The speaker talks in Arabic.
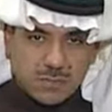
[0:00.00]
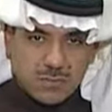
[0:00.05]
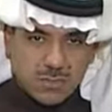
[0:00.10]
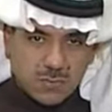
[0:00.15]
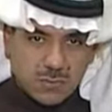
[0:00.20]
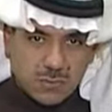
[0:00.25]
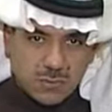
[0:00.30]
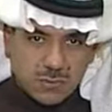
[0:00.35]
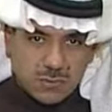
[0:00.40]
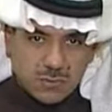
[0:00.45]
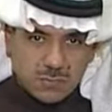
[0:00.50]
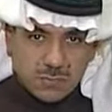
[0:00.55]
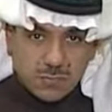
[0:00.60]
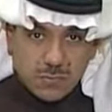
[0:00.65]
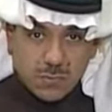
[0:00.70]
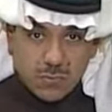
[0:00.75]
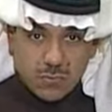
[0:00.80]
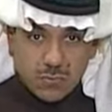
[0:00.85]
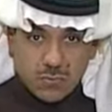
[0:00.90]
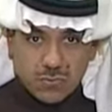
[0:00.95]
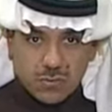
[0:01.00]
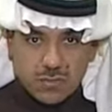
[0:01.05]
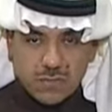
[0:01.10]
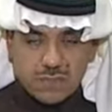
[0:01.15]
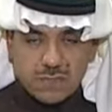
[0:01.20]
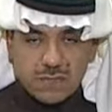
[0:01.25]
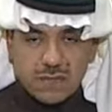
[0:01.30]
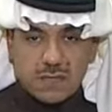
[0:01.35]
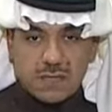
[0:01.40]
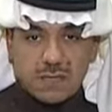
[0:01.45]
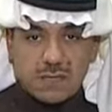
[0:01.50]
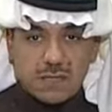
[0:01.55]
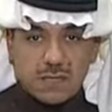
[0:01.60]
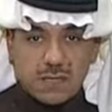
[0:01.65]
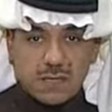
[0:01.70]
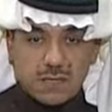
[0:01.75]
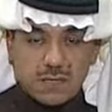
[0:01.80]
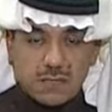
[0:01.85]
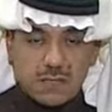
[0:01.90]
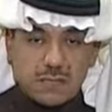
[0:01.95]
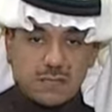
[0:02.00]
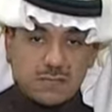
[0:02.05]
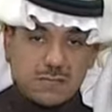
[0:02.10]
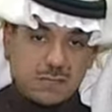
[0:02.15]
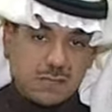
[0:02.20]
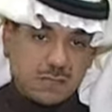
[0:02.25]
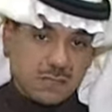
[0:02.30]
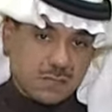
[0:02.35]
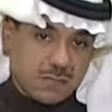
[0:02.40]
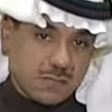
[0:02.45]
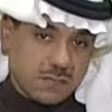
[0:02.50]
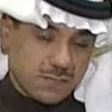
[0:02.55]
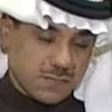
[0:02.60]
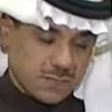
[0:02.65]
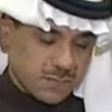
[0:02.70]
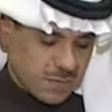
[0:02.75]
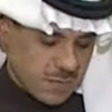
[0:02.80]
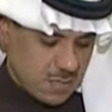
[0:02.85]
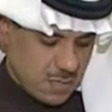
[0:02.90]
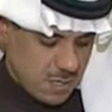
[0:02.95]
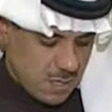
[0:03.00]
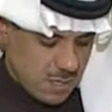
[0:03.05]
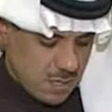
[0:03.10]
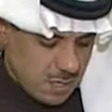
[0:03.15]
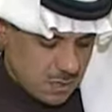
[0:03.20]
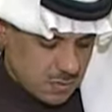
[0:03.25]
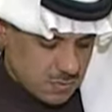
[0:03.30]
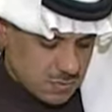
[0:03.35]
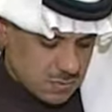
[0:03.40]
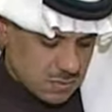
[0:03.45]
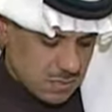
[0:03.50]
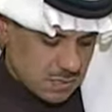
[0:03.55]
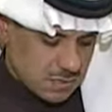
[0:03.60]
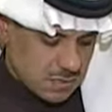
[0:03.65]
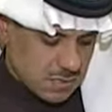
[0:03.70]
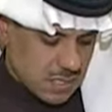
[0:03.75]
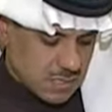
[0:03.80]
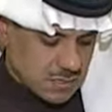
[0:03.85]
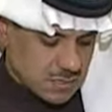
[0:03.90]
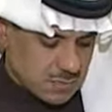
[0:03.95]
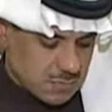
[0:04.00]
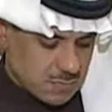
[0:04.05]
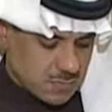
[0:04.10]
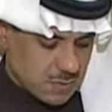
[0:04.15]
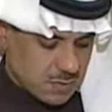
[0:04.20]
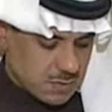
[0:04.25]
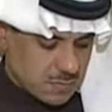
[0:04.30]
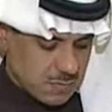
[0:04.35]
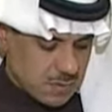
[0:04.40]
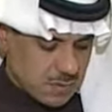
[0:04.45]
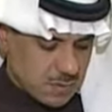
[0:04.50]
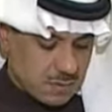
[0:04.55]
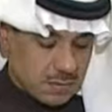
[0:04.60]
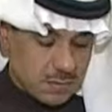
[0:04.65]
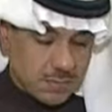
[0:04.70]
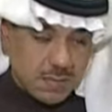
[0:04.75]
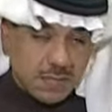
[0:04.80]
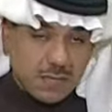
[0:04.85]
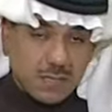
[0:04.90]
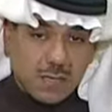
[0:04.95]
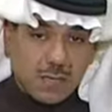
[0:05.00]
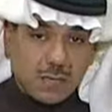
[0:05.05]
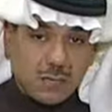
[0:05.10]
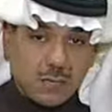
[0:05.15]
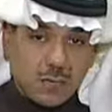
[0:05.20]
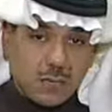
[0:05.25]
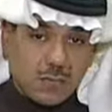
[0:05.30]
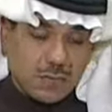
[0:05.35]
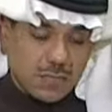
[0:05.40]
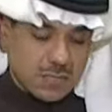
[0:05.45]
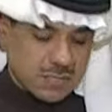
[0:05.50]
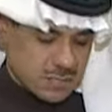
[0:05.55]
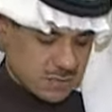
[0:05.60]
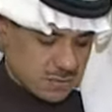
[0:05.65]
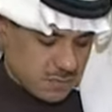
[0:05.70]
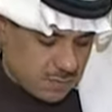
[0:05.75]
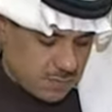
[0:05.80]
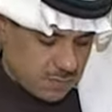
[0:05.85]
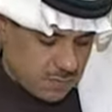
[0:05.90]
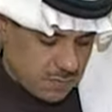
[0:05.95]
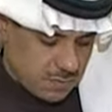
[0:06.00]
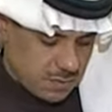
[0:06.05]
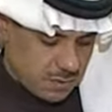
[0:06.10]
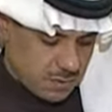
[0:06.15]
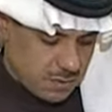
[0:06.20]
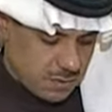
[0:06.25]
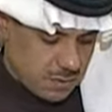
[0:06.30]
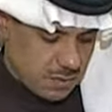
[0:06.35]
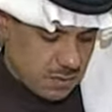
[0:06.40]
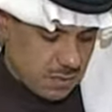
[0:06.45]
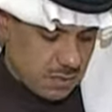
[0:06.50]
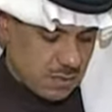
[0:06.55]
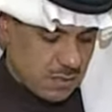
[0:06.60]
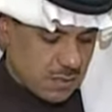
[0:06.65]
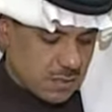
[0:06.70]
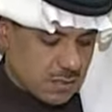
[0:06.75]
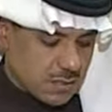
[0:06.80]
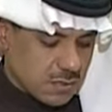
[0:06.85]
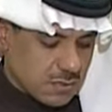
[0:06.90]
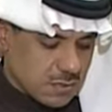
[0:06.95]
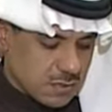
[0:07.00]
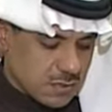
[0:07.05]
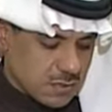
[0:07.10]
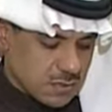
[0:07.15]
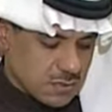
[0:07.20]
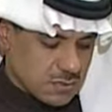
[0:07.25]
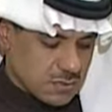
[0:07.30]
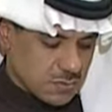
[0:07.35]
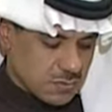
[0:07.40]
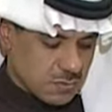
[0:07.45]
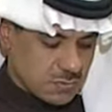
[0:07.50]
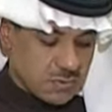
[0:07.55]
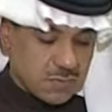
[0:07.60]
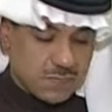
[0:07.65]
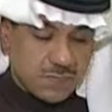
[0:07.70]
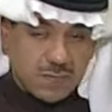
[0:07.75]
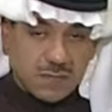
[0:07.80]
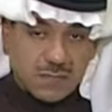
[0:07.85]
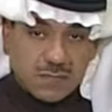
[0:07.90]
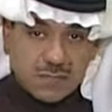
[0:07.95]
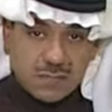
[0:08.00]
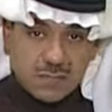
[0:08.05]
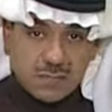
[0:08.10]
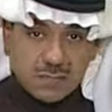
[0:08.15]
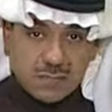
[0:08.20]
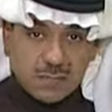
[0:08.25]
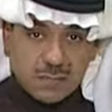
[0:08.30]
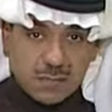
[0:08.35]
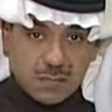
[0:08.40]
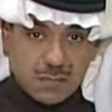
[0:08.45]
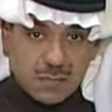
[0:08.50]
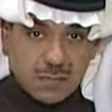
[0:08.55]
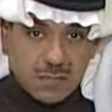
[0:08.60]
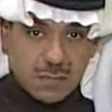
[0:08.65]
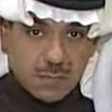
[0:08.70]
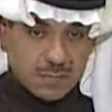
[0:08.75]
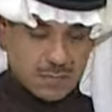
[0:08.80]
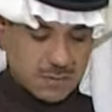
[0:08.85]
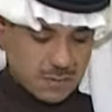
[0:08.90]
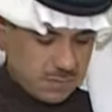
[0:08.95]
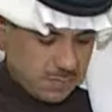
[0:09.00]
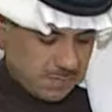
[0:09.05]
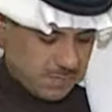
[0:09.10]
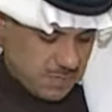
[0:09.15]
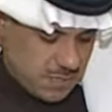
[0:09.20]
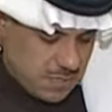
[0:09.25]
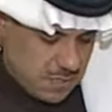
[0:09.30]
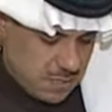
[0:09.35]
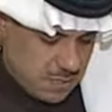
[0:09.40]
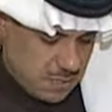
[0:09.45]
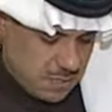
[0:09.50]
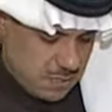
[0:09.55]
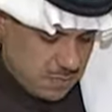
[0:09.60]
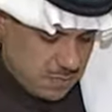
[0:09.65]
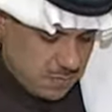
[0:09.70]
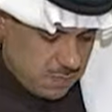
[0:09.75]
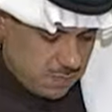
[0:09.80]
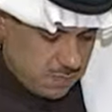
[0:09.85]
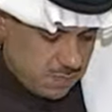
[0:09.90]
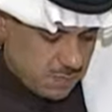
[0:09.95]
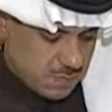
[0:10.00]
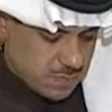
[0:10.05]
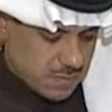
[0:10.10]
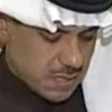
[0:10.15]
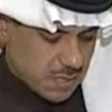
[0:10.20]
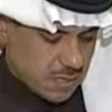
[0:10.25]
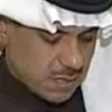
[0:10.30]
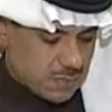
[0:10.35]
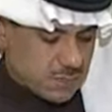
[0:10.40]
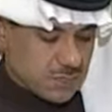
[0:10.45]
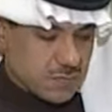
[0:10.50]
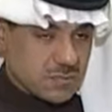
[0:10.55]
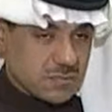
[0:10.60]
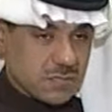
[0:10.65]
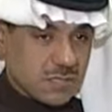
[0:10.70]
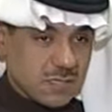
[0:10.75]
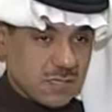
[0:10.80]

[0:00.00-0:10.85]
الاسبوعي بموضوعيه في هذه الحلقه نستضيف الاستاذ ياسر بن عثمان الرميان وهو الرئيس التنفيذي للسعودي الفرنسي كابيتال. في البدايه راح فيك استاذ